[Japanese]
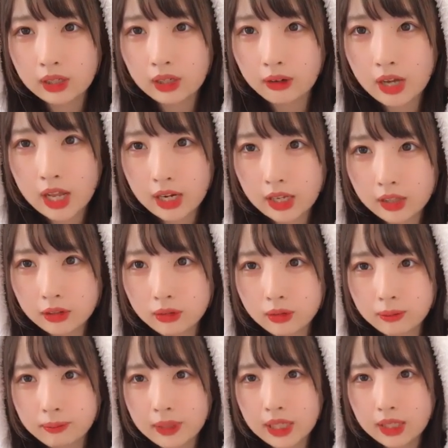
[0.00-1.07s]
かわいありがと
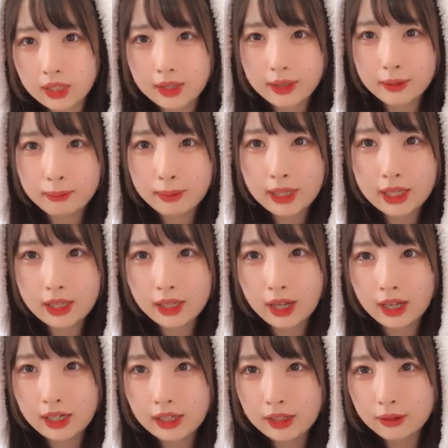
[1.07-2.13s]
うピピ
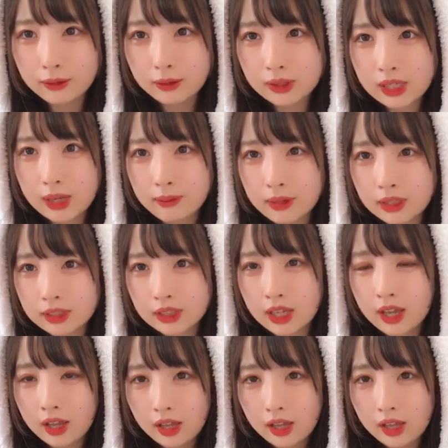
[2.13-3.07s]
ありがとうございます